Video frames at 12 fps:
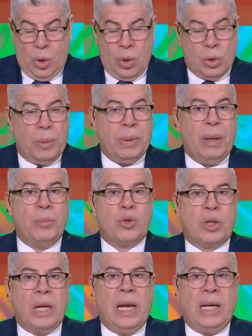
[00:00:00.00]
طب هي
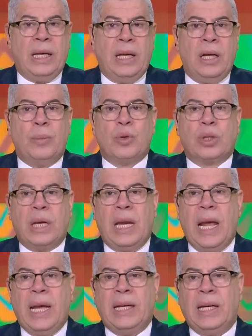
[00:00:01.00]
المشكله ايه
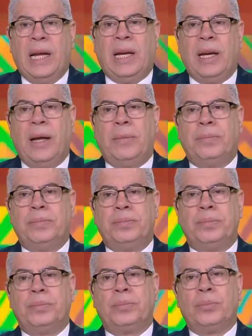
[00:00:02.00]
المشكله ان احنا
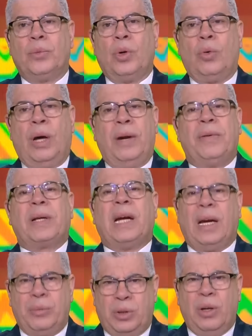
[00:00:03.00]
وعلى فكره
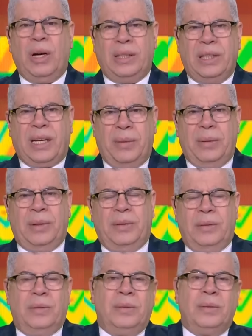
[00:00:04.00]
على مستوى الانديه كمان
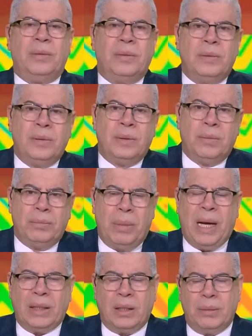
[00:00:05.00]

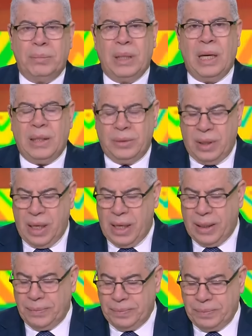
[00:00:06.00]
بعضا من الانديه
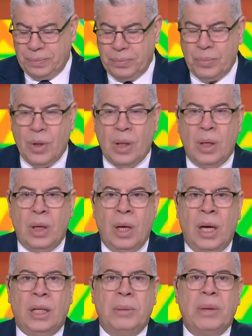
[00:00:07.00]
يعني
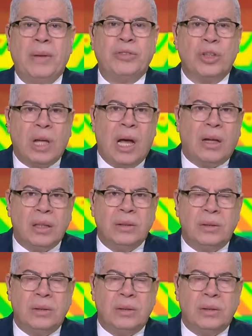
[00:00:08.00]
احنا ما بنعرفش نتعاقد